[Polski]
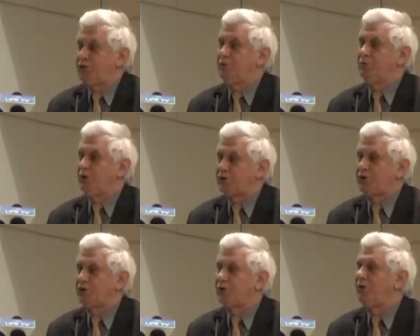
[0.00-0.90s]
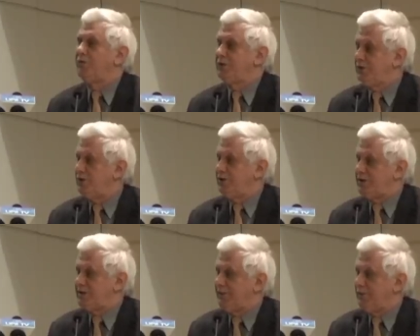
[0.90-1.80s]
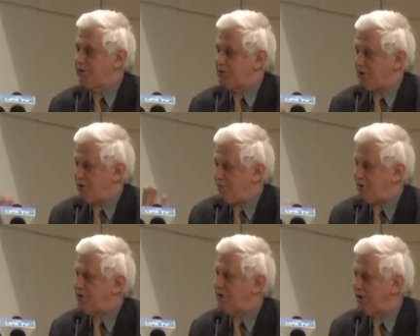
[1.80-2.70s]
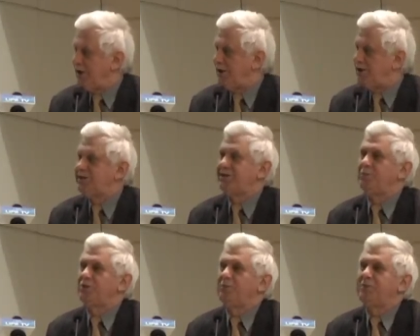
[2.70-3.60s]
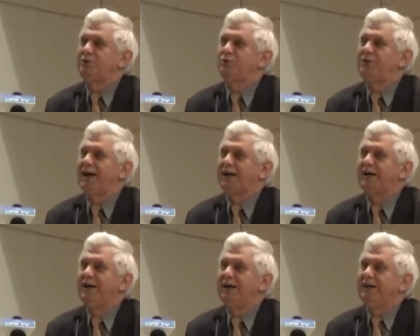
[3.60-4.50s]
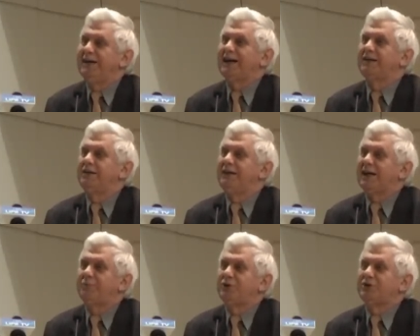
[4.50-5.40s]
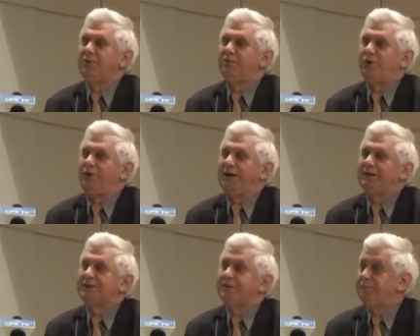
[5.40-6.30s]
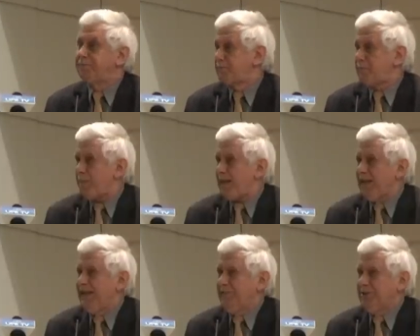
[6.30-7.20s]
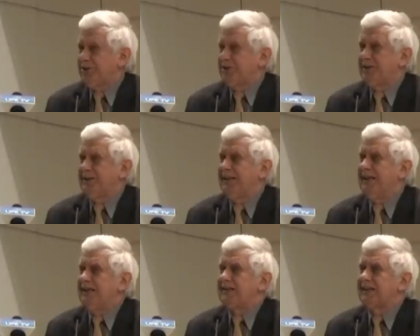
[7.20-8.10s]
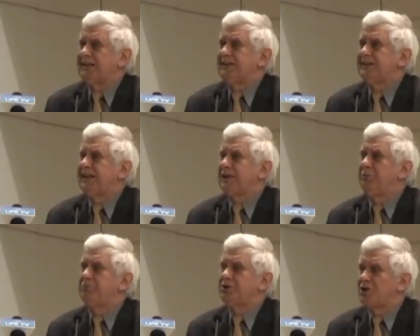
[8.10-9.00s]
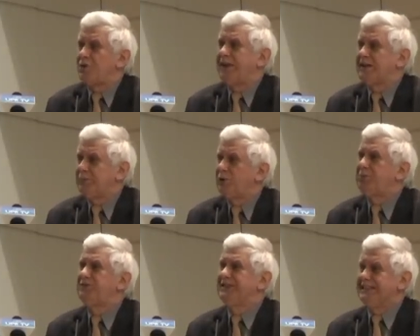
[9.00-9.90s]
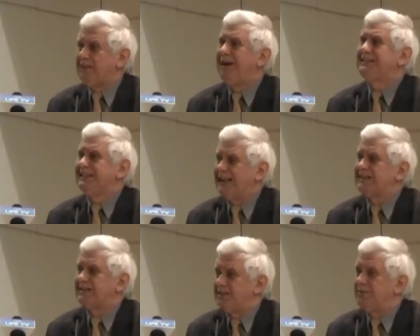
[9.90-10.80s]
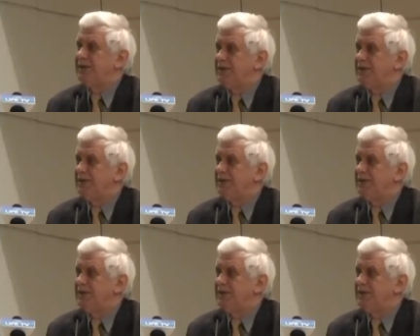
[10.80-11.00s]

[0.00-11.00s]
sił odśrodkowych, no i też z zewnątrz, jeżeli nie będzie listy przepisów, jak, jak, jak postępować. ja myślę, że ten traktat jest takim przykładem no, pewnej debaty nad tym.